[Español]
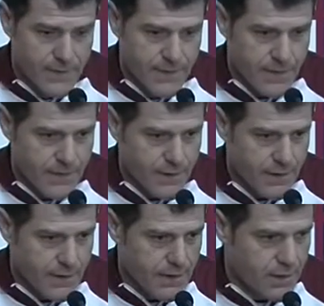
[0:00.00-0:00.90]

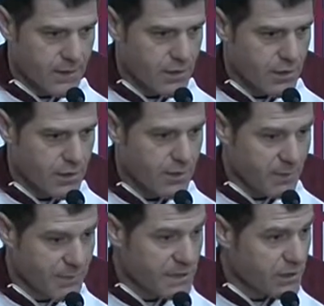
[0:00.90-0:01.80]
le
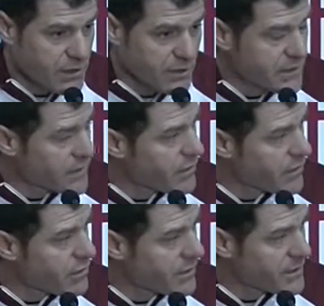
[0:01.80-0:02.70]
permita otra vez entrar
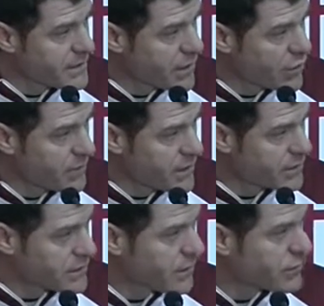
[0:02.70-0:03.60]
nuevamente a la Copa
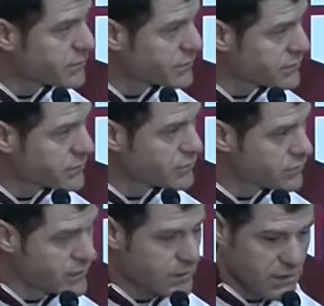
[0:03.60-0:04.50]
Libertadores.
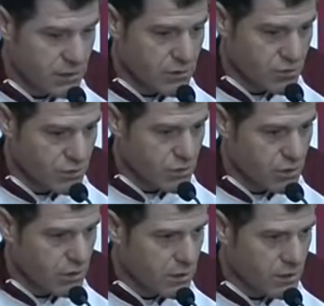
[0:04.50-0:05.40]
Entonces yo creo
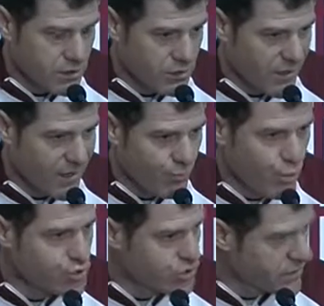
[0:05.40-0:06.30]
que hay
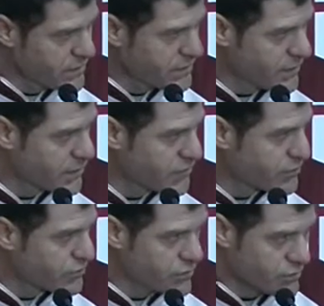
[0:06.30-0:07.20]
muchos alicientes.
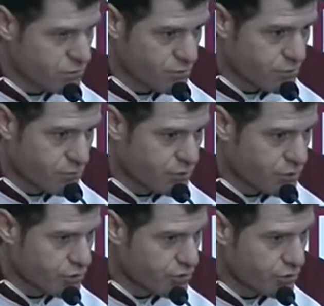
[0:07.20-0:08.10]
Entonces yo,
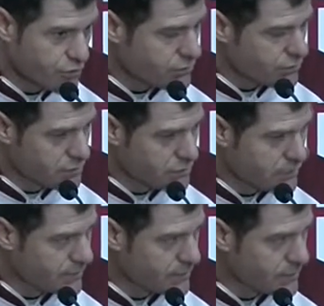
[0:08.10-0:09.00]
por eso digo,
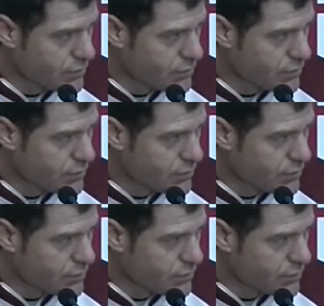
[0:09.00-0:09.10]
eh,